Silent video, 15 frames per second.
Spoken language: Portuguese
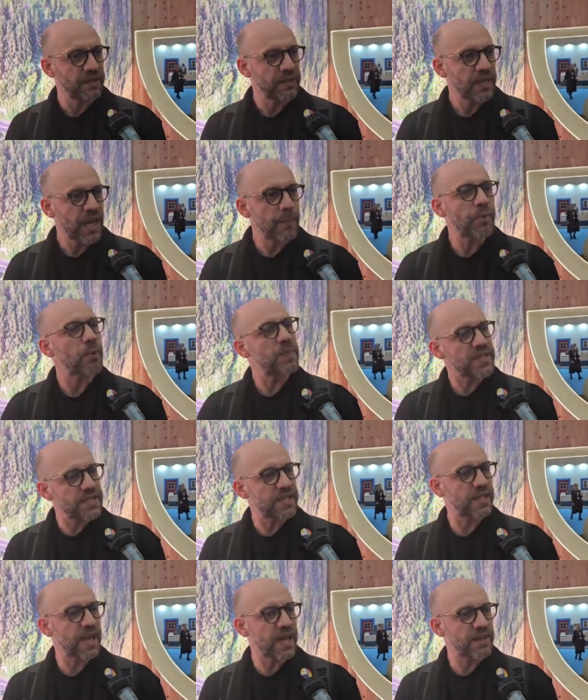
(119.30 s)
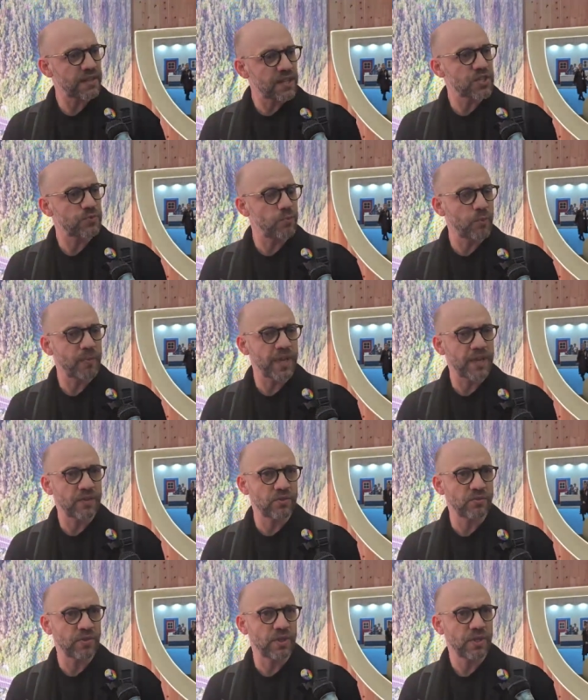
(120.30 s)
a própria cidade, neste
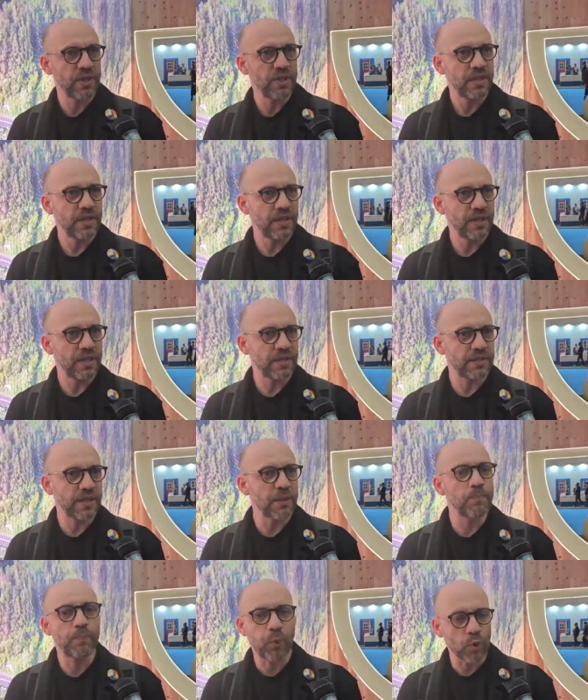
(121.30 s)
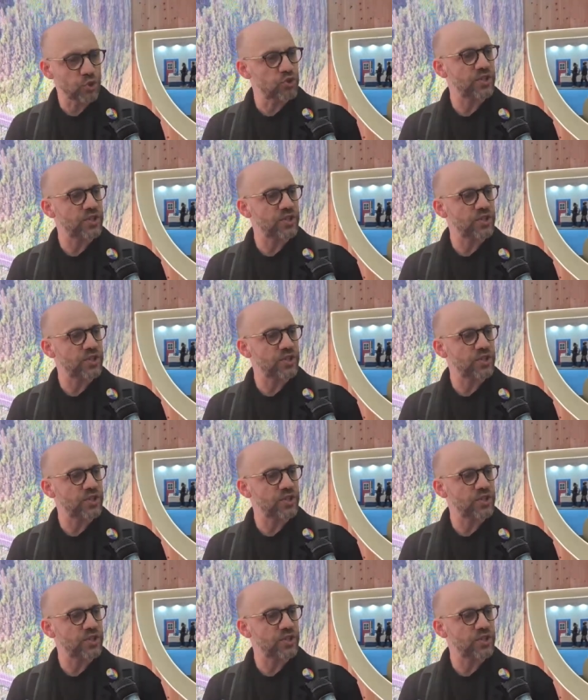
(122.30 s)
momento, eh, tem pontos de